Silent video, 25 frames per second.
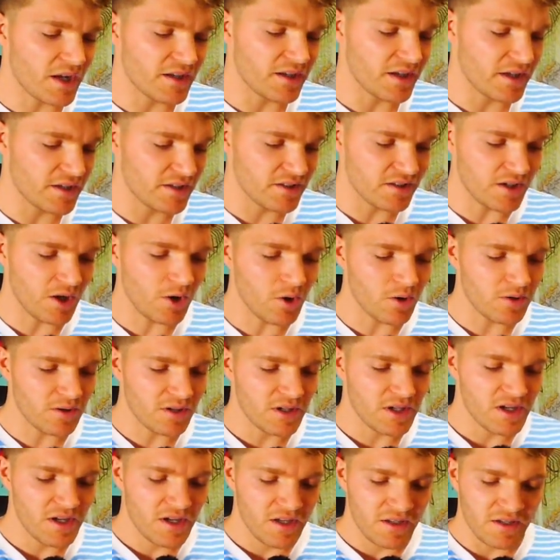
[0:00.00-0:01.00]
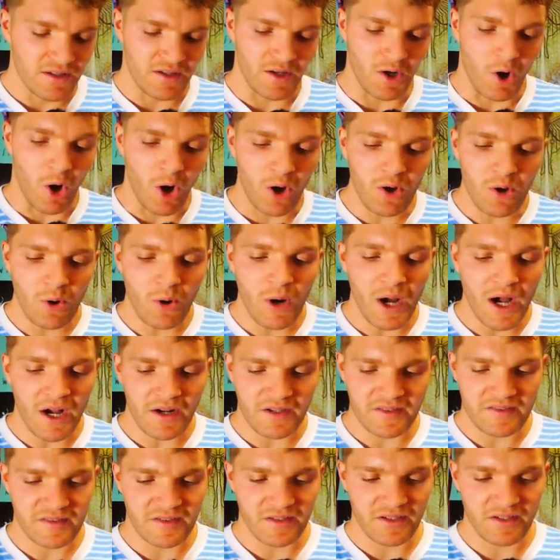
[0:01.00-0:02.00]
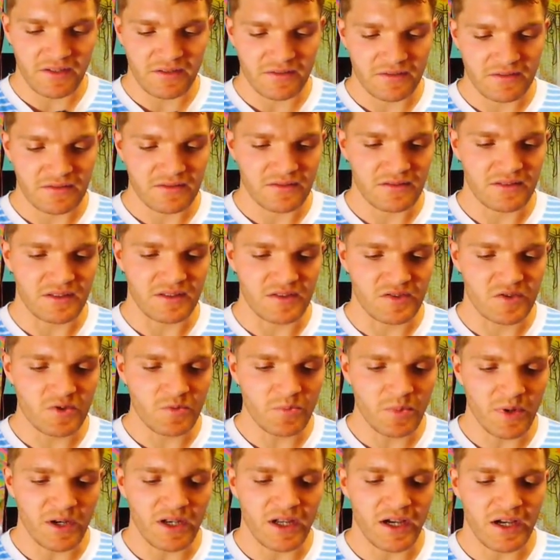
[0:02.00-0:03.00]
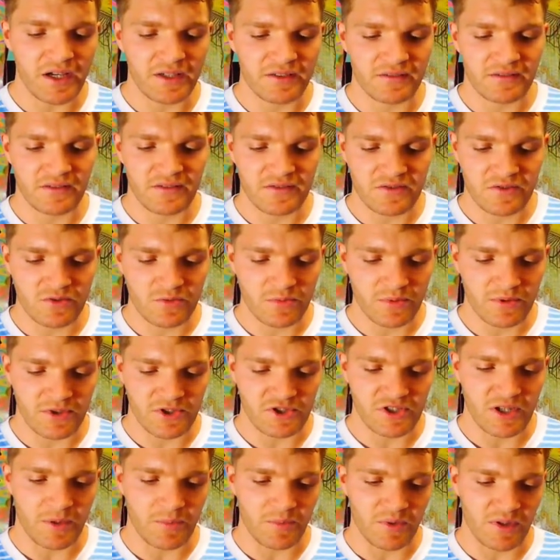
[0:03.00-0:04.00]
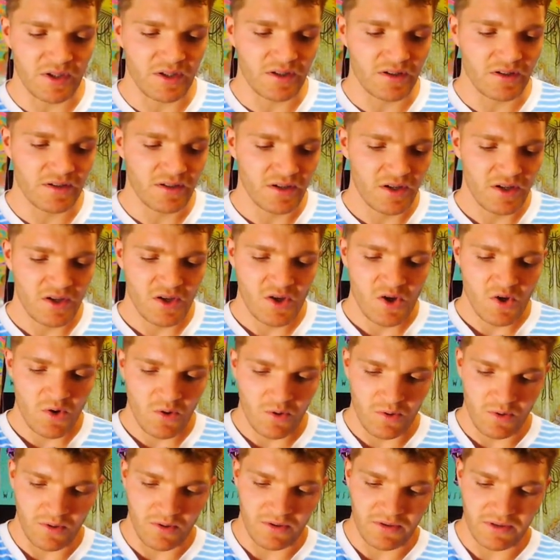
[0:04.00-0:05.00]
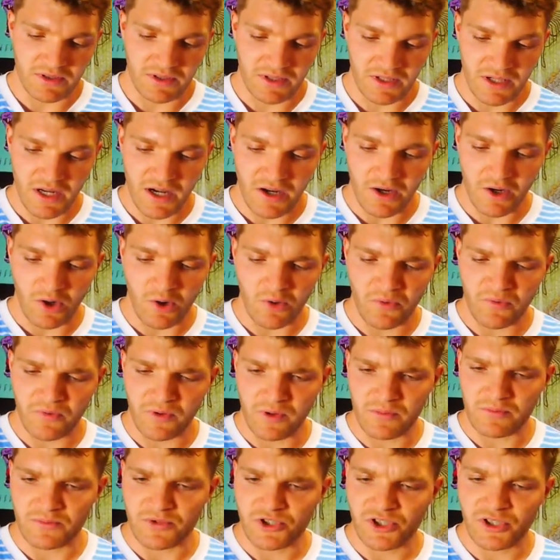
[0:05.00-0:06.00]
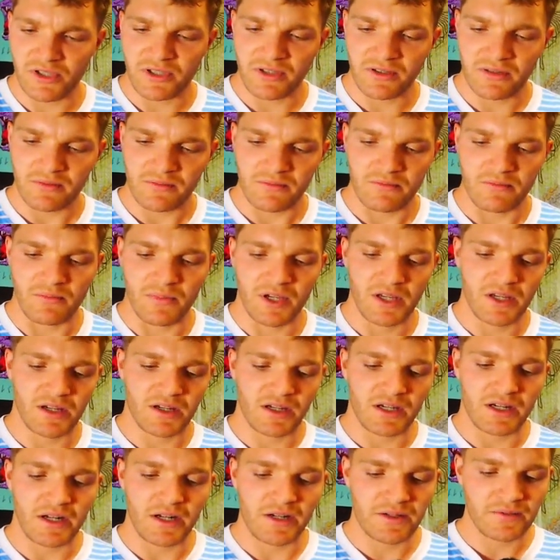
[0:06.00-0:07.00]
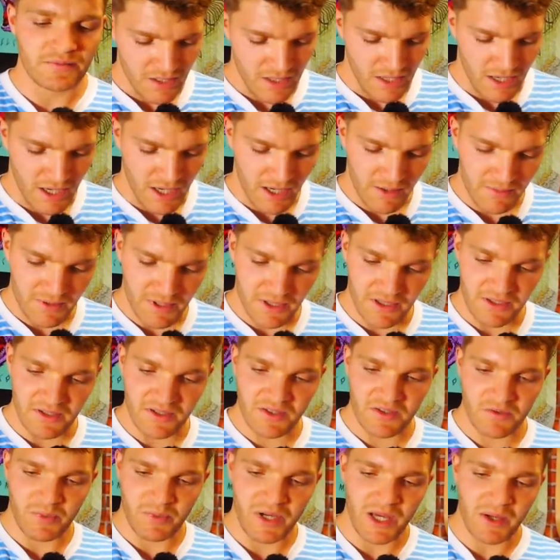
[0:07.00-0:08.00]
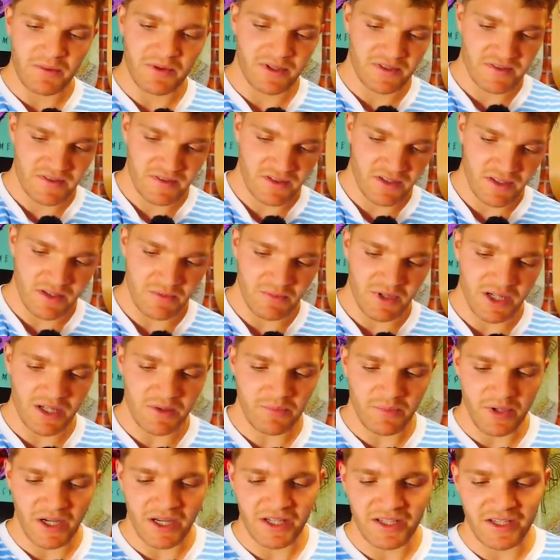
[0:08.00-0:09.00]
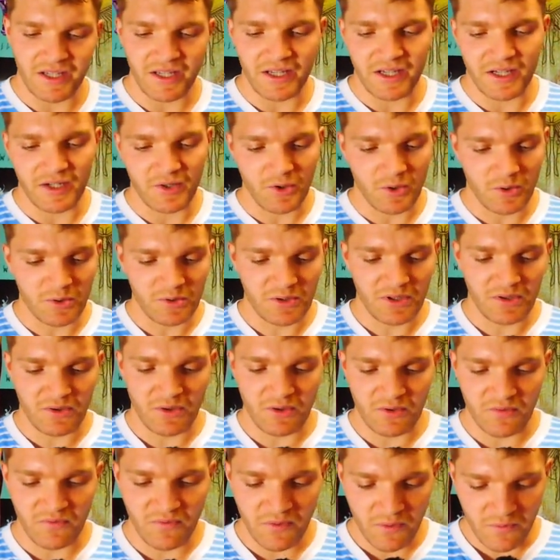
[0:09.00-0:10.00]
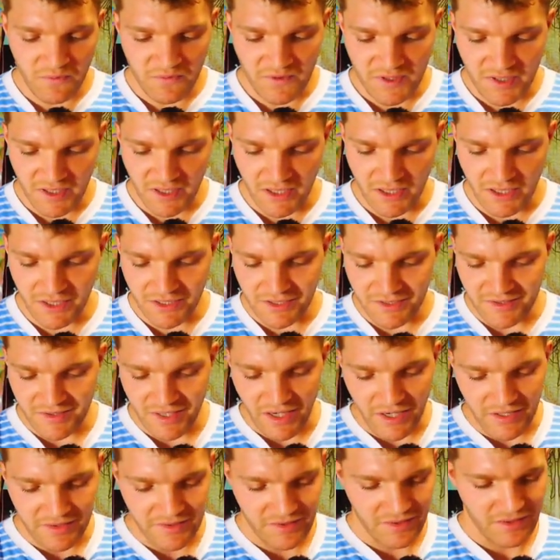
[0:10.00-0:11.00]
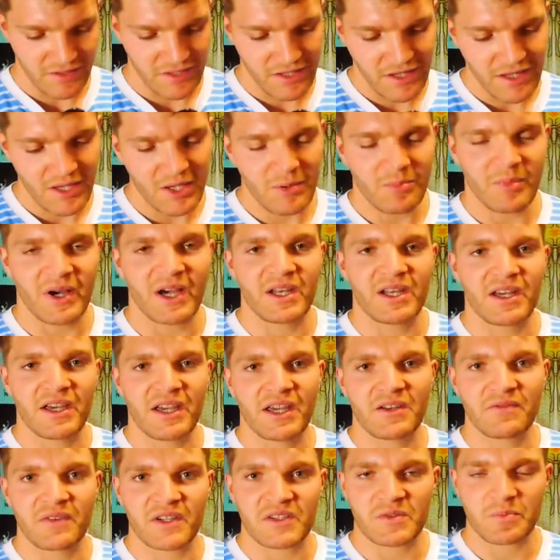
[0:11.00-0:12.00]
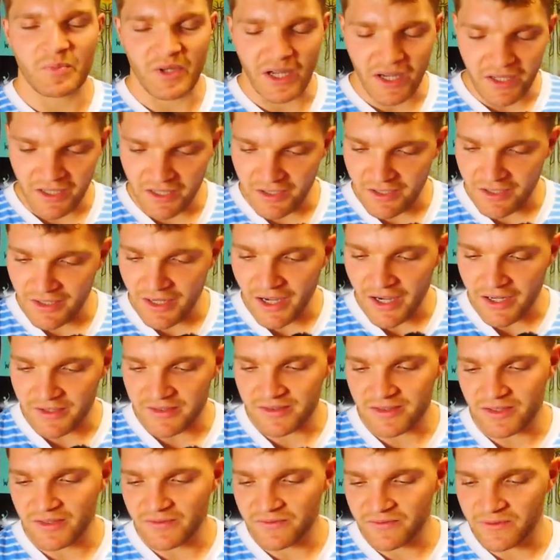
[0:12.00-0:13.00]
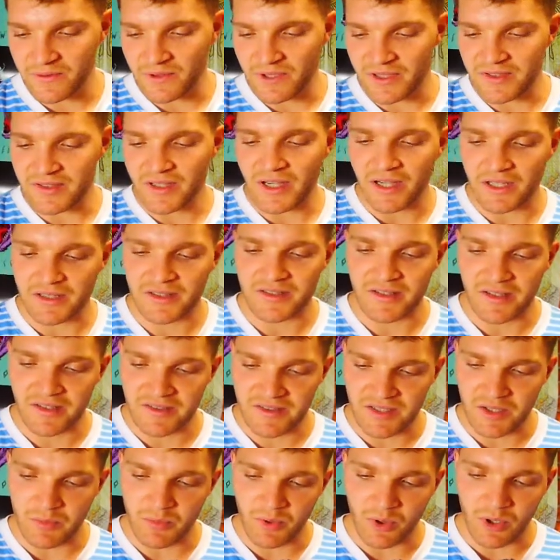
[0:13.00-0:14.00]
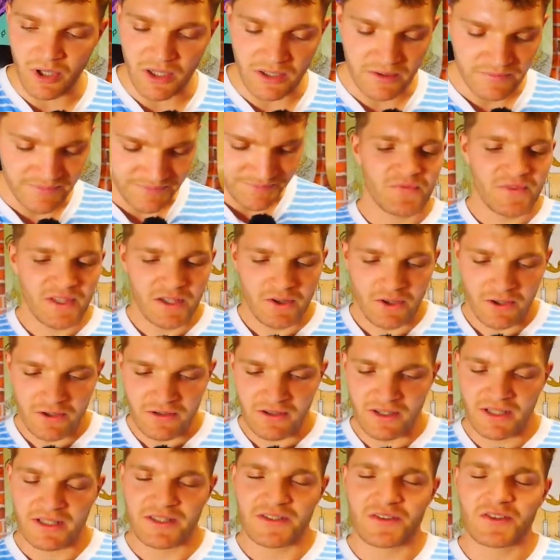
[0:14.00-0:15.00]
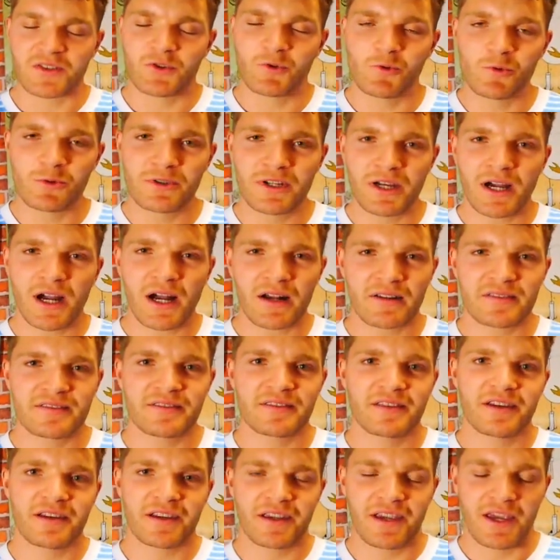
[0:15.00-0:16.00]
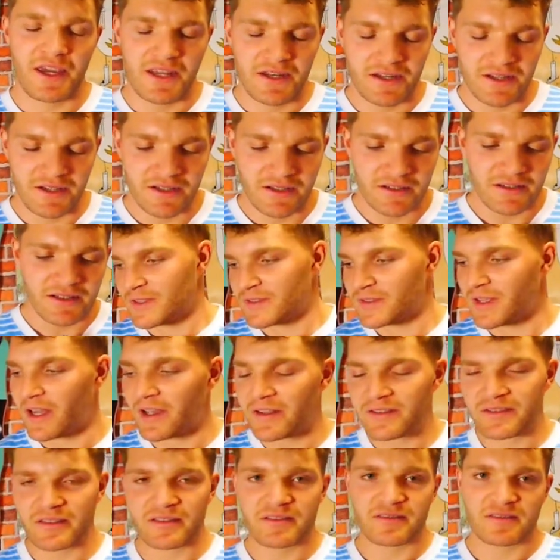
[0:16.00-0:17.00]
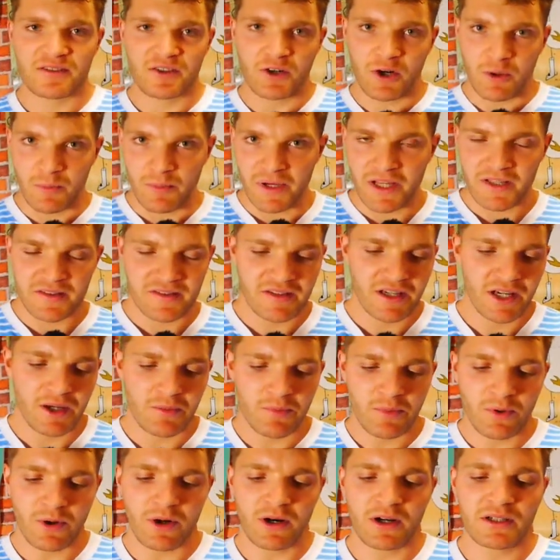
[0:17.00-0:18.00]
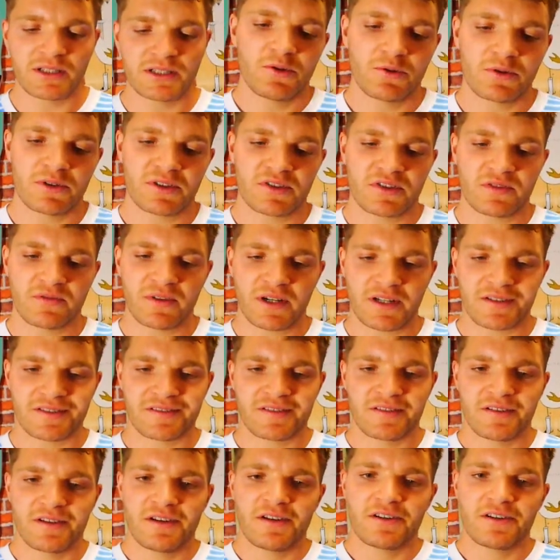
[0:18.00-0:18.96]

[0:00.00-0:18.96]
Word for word: Hat eigentlich auch eine Hollow-Achse, die super leicht ist, super stabil. Und ja, auch vom Schnitt mega geil. Aber bleibe jetzt hier mal bei der 159er, das heißt bei der etwas breiteren Achse für das 8.6er Board. Wie könnt ihr jetzt gute Achsen erkennen, sei es jetzt ein Komplett-Skateboard oder sowas?